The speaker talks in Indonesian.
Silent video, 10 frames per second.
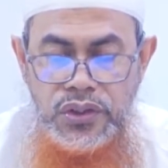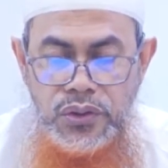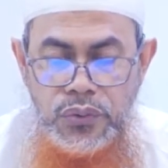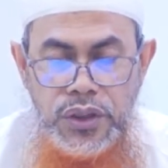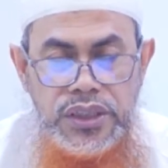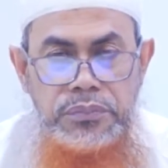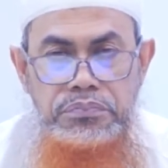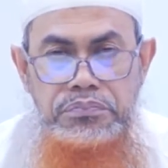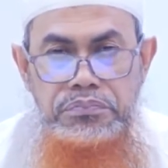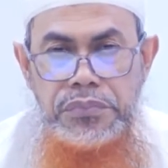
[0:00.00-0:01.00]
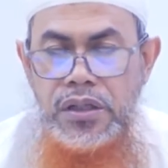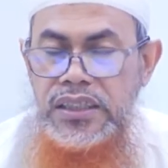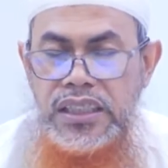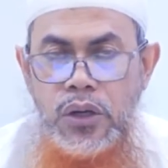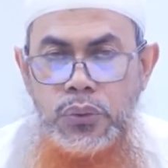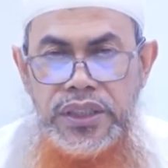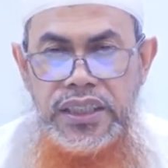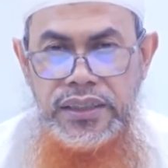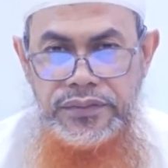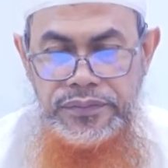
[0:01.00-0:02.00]
wajib
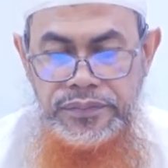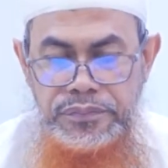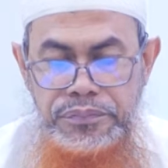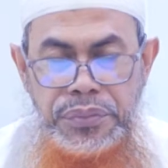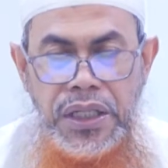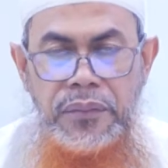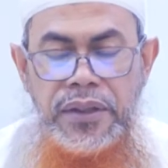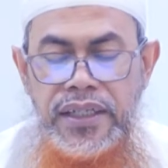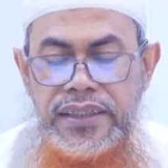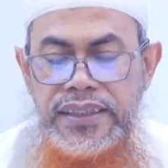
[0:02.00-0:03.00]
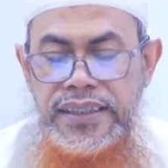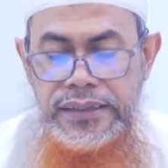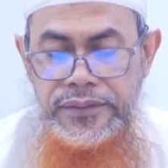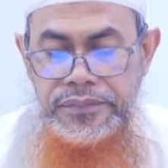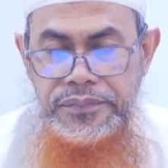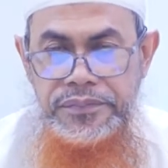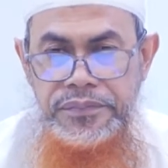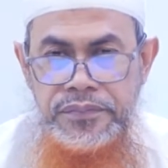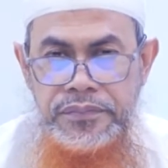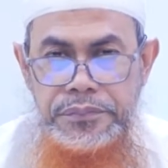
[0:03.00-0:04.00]
mengetahuinya bila mana ingin
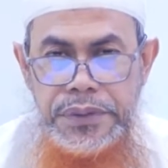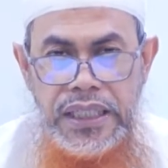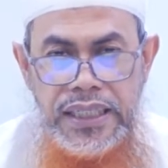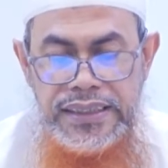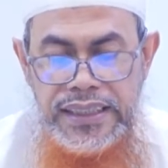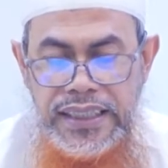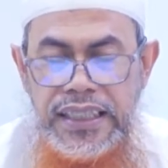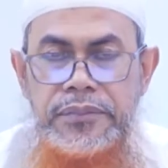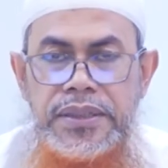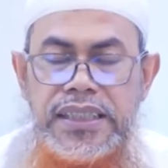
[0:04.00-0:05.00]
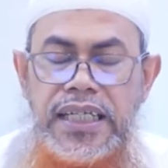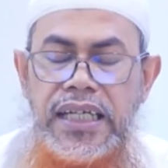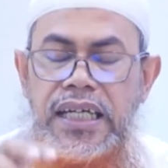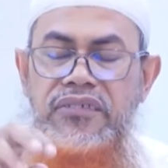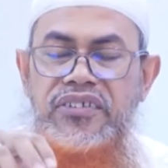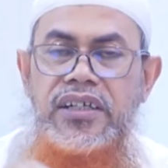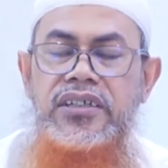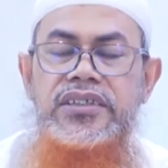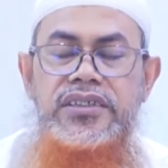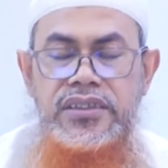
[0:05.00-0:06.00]
menyelesaikan masalah al-faraid.